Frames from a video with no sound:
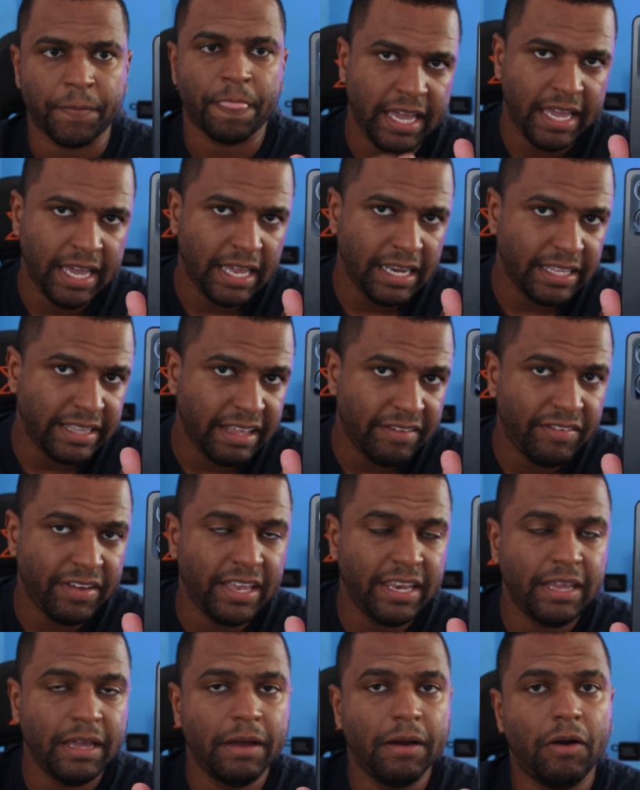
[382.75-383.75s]
Ele
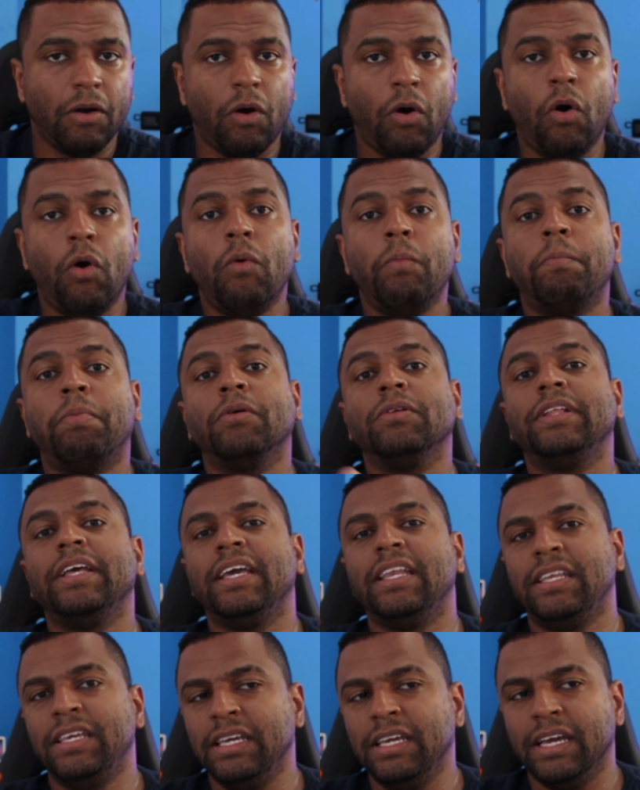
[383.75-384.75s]
deveria ou
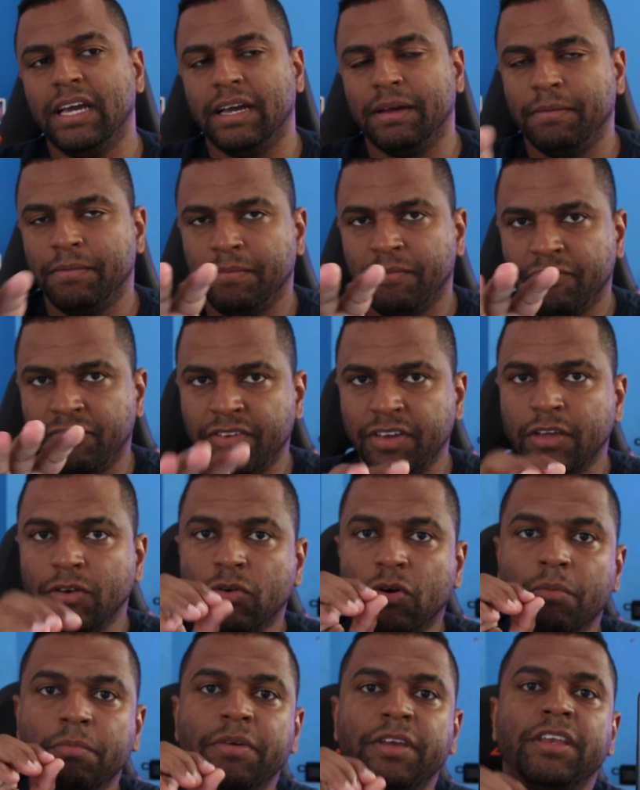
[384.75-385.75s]
poderia vir
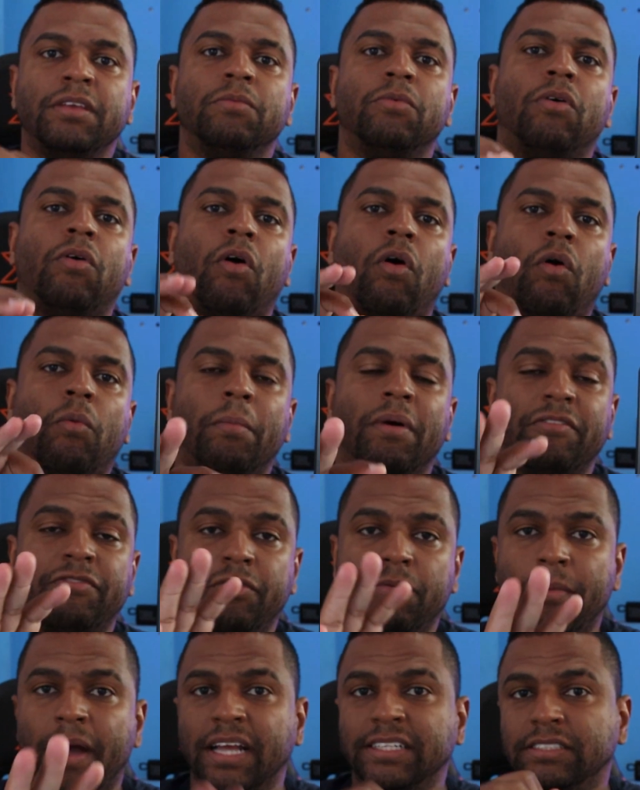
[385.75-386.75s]
no mínimo com uma
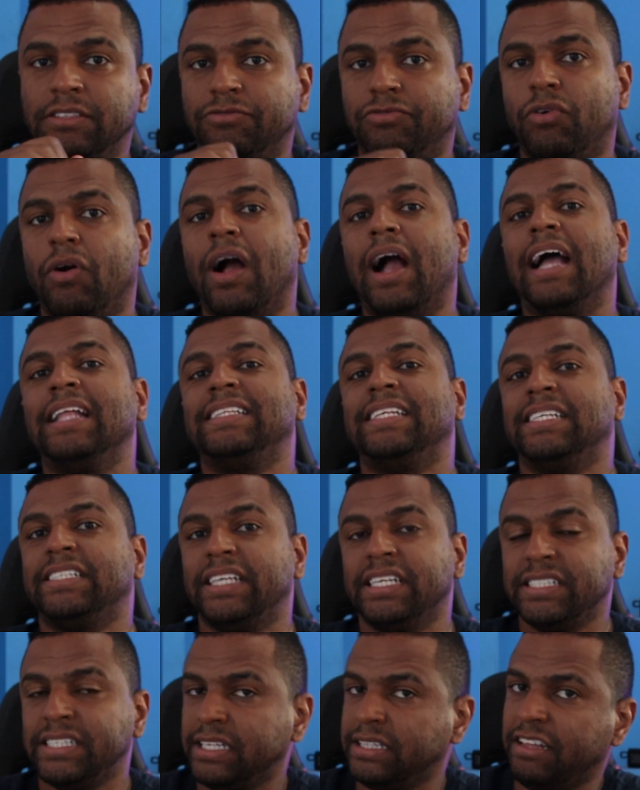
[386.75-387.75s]
filmagem Full HD
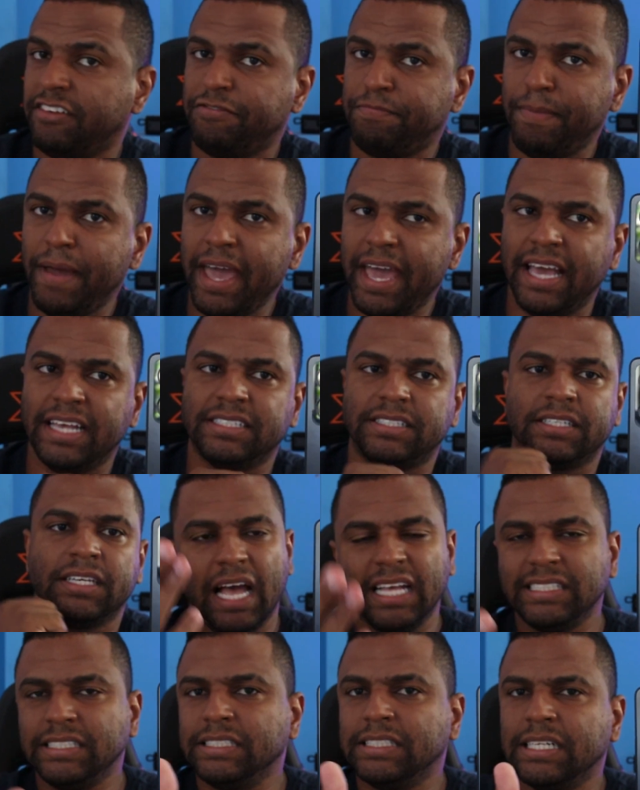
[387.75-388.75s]
60 fps.
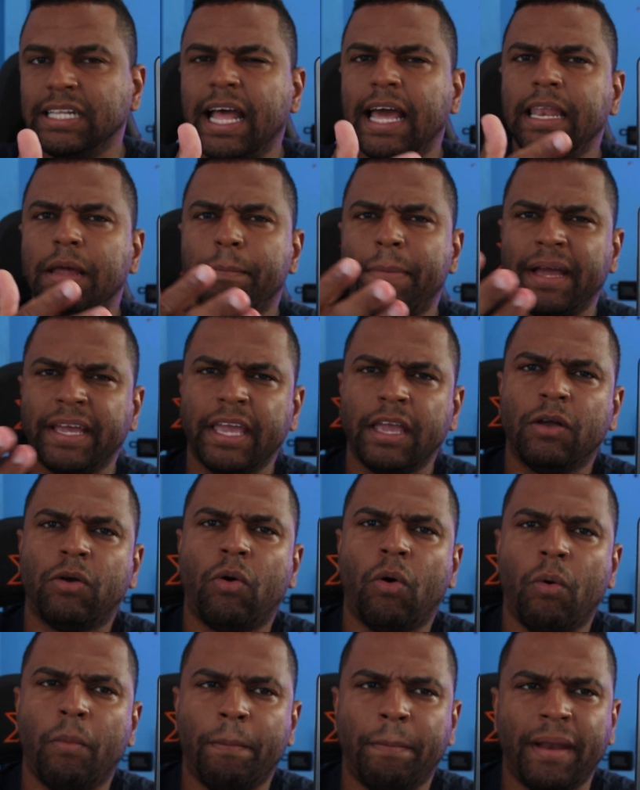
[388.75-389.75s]
Assim já daria para quem
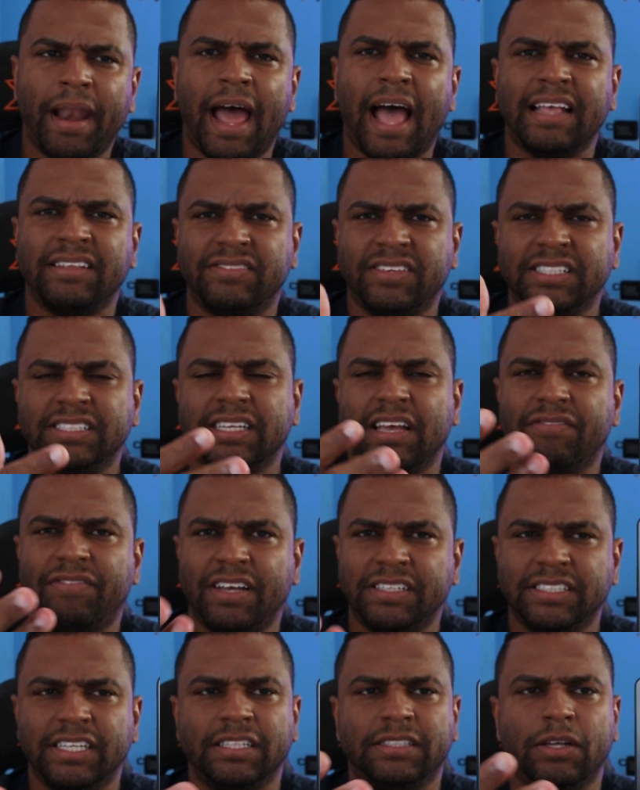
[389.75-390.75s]
comprar, às vezes quer
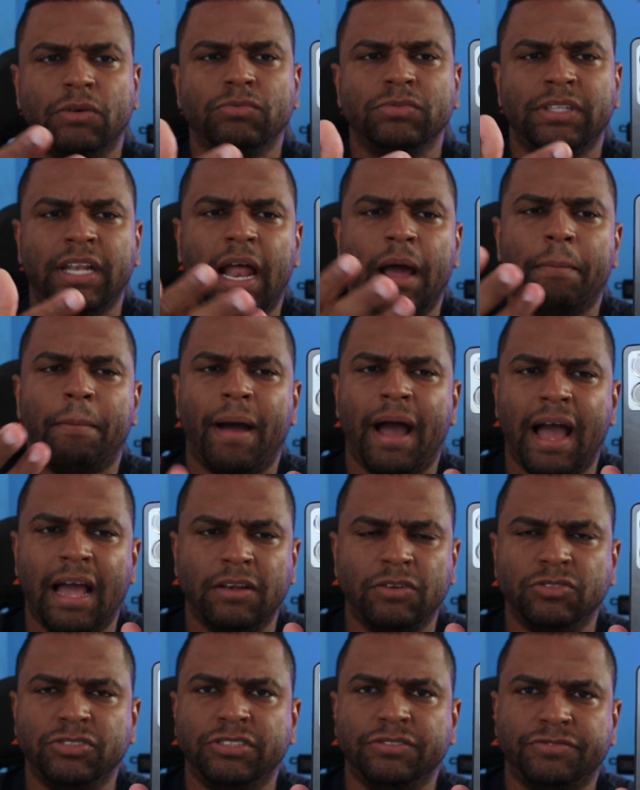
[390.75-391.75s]
fazer até um
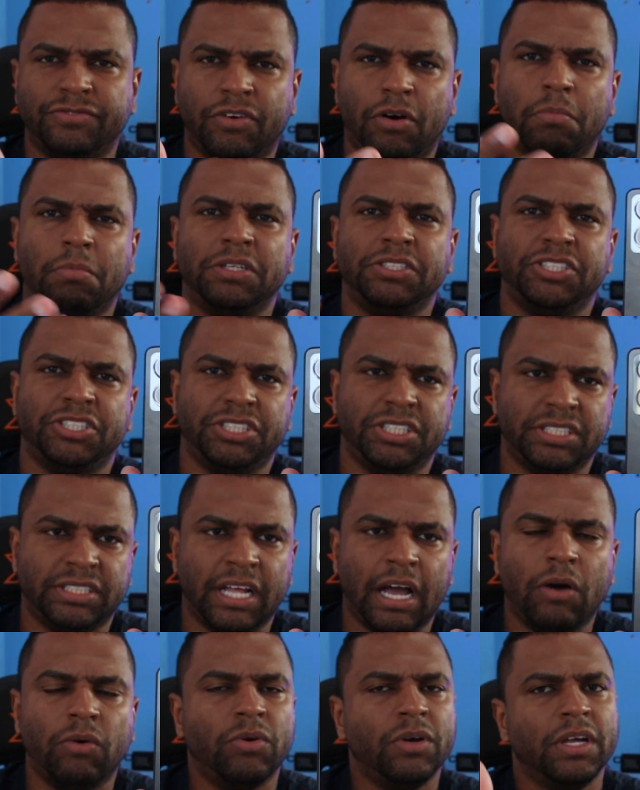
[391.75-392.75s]
trabalho de forma
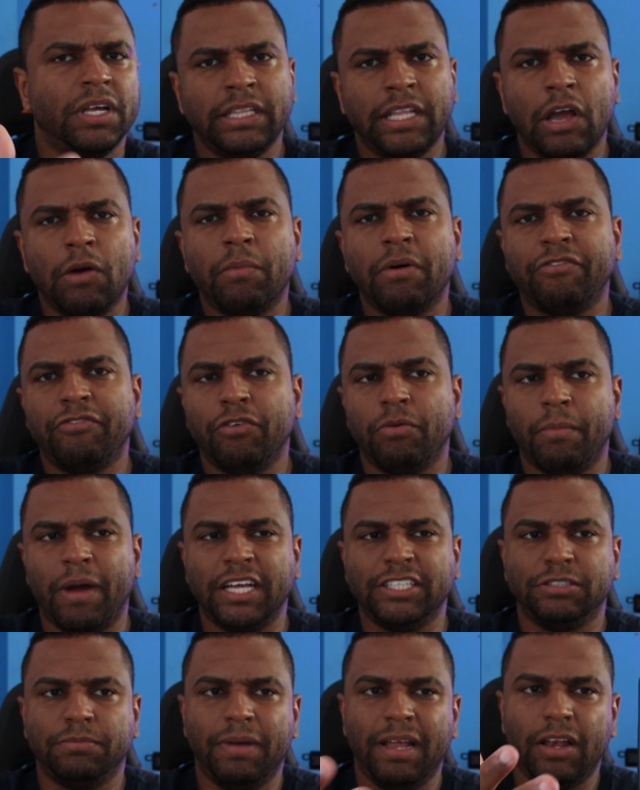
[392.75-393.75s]
digital, ter uma
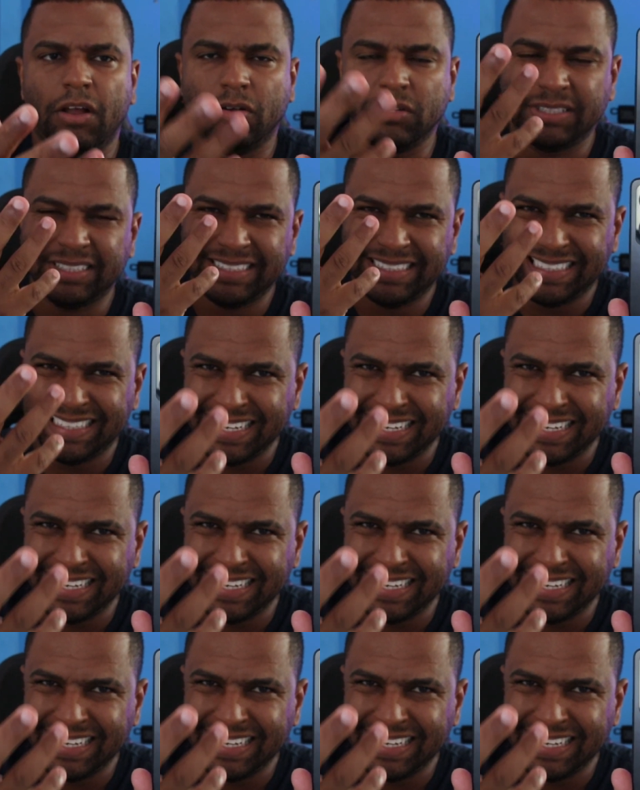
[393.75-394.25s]
filmagem melhor.